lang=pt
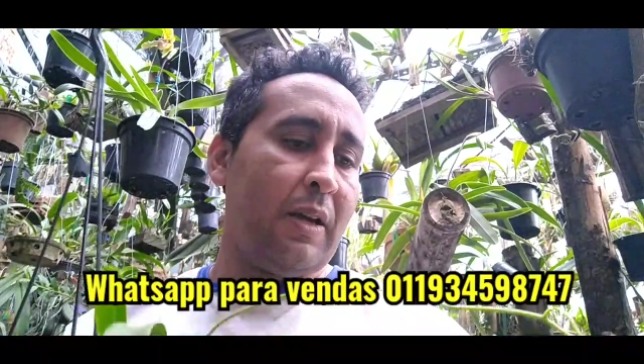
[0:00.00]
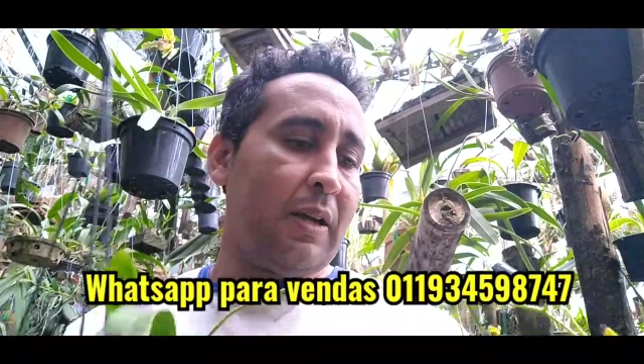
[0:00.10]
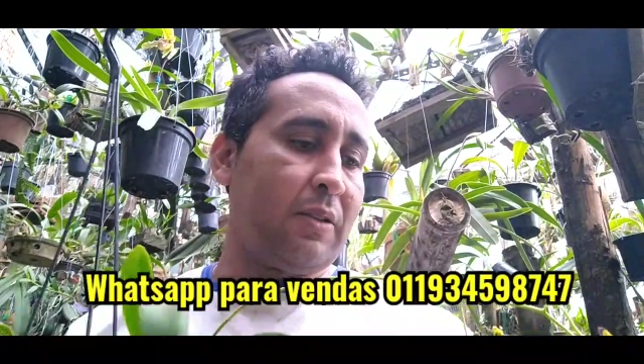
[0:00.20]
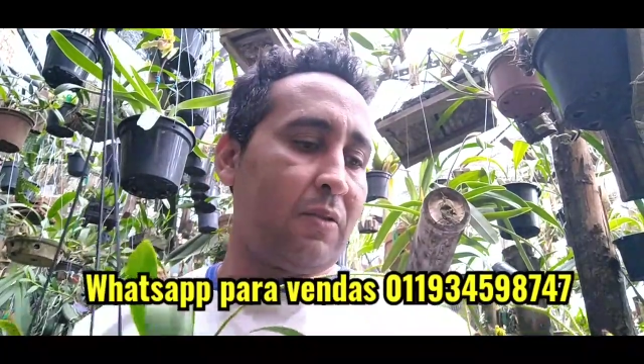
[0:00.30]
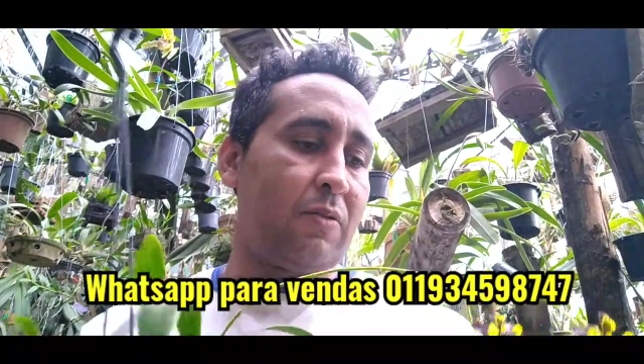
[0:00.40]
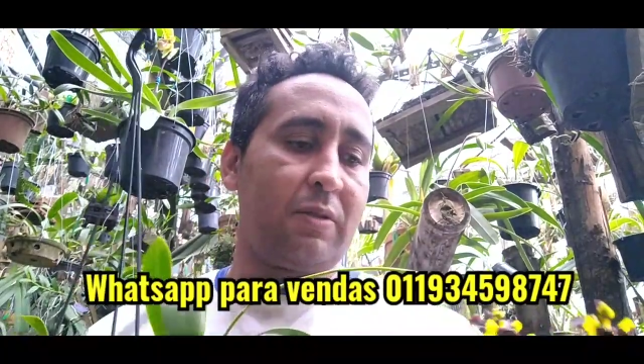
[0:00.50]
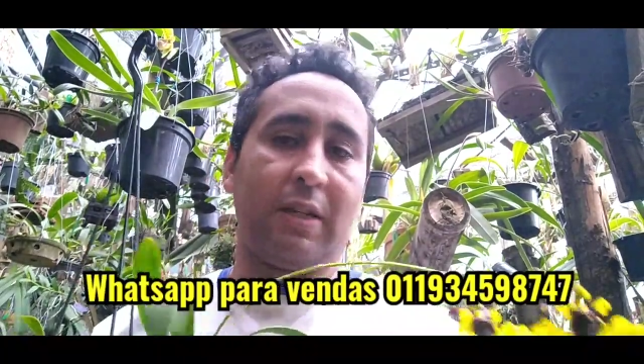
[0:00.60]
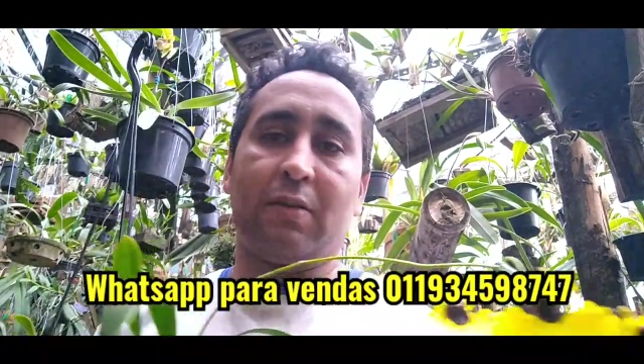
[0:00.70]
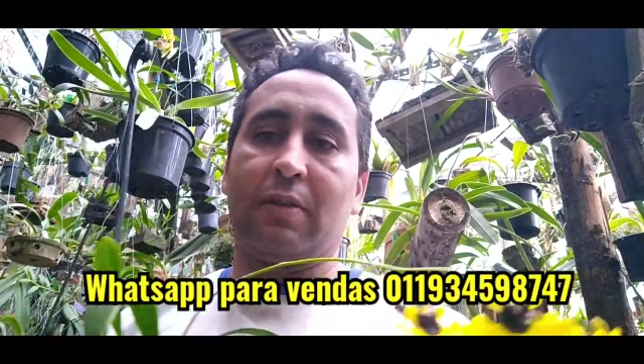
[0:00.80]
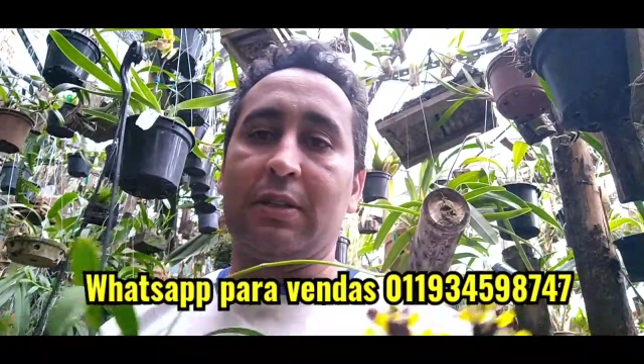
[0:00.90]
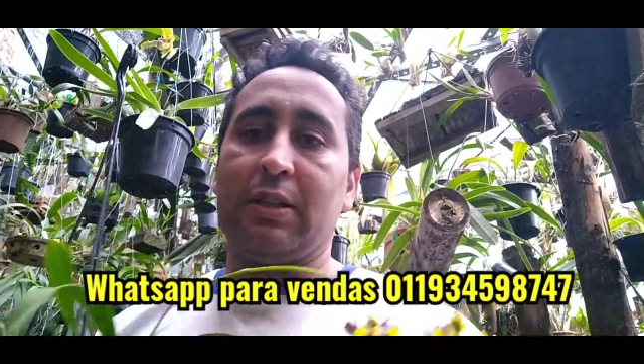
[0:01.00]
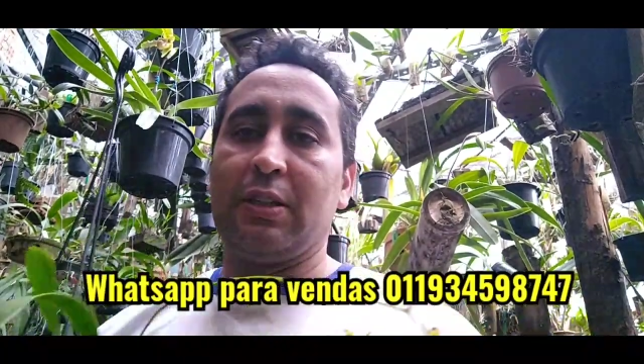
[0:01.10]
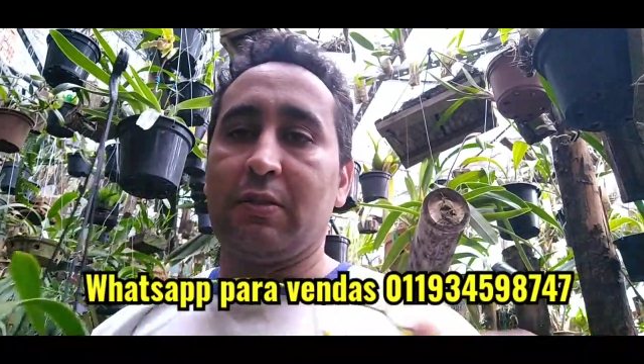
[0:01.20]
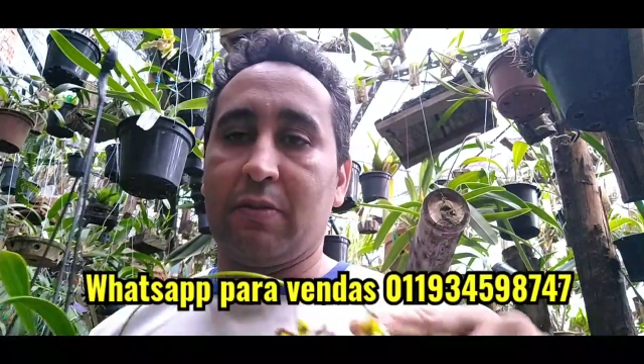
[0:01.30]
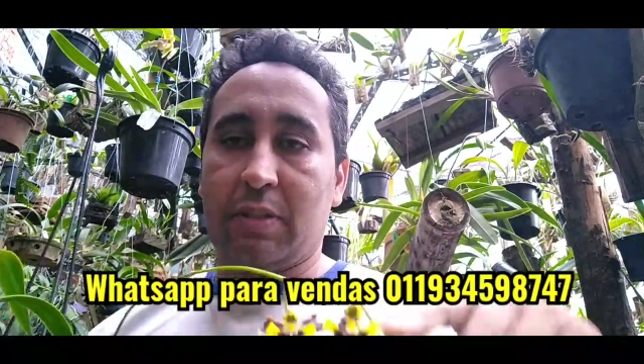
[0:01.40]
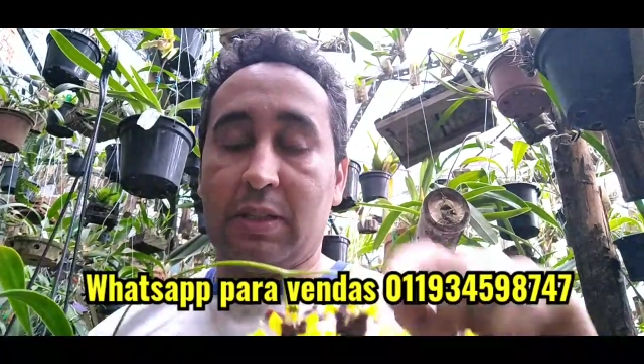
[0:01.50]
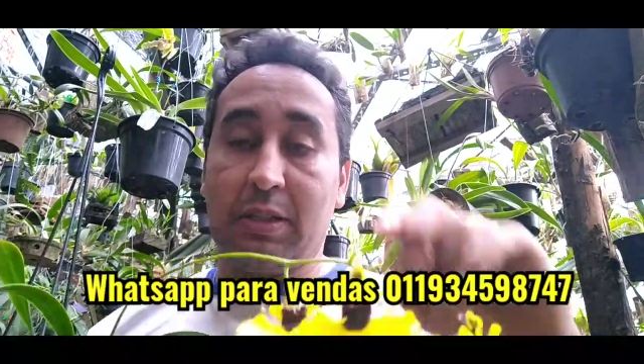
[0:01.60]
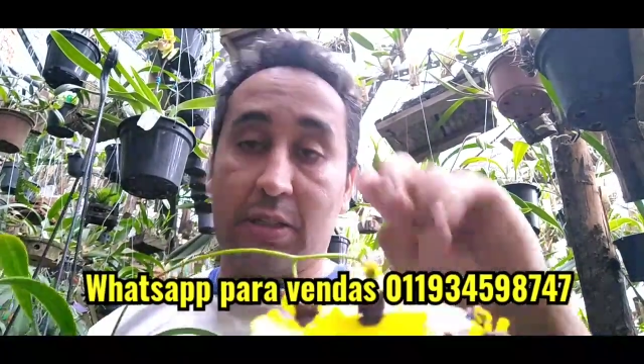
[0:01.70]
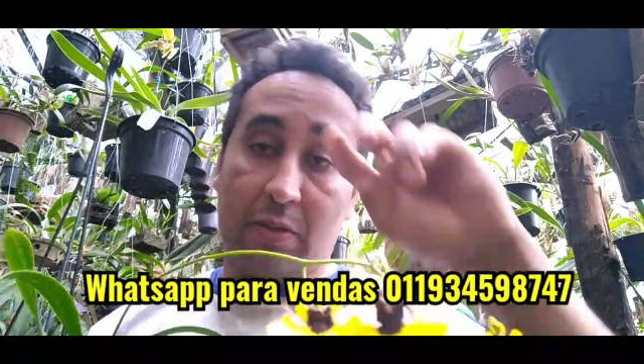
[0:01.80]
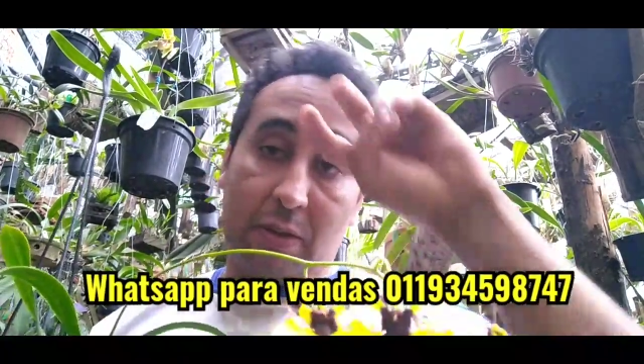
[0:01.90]
Entre em contato com a gente, vou estar tá
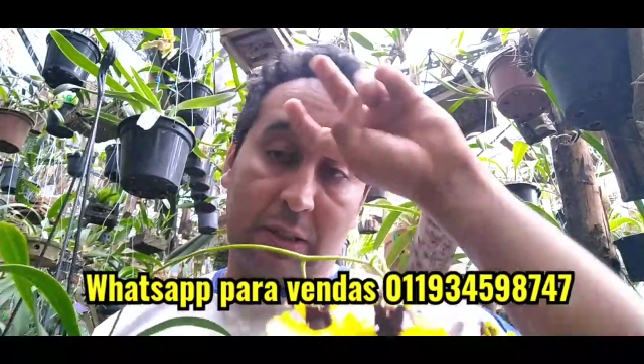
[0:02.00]
deixando o